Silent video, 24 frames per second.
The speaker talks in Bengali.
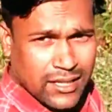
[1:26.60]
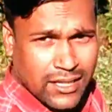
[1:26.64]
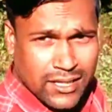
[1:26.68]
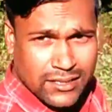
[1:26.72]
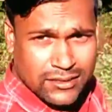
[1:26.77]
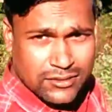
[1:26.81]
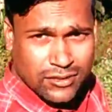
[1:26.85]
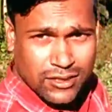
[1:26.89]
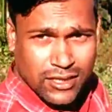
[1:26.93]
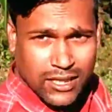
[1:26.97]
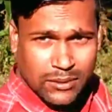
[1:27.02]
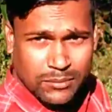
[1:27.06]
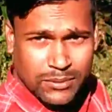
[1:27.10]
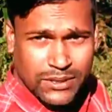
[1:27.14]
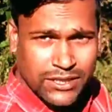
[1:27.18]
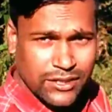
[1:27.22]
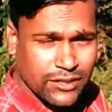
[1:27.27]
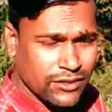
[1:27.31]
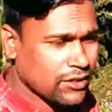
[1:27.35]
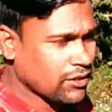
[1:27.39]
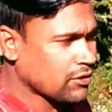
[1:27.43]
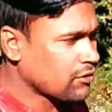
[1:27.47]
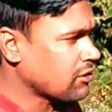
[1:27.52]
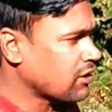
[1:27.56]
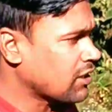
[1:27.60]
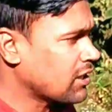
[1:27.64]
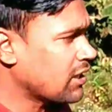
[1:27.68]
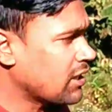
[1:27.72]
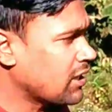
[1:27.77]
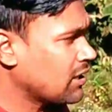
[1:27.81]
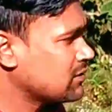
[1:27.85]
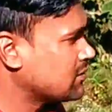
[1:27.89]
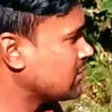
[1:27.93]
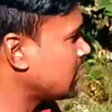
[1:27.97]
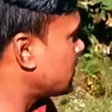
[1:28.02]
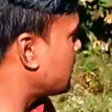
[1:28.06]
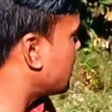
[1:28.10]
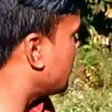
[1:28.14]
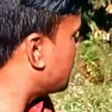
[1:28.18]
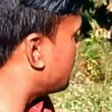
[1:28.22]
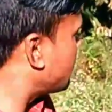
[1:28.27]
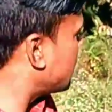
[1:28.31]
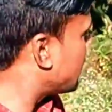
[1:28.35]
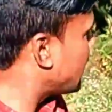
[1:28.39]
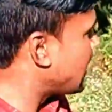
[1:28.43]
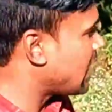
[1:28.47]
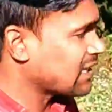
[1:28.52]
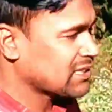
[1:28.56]
অ্যাকচুয়ালি এই ভিডিওটা করা যাতে
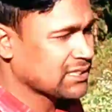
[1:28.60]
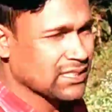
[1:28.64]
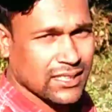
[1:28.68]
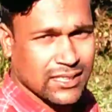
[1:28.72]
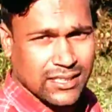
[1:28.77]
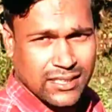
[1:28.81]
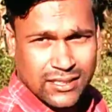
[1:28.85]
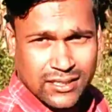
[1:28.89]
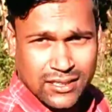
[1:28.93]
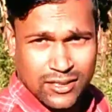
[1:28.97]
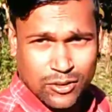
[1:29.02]
আপনারা আসেন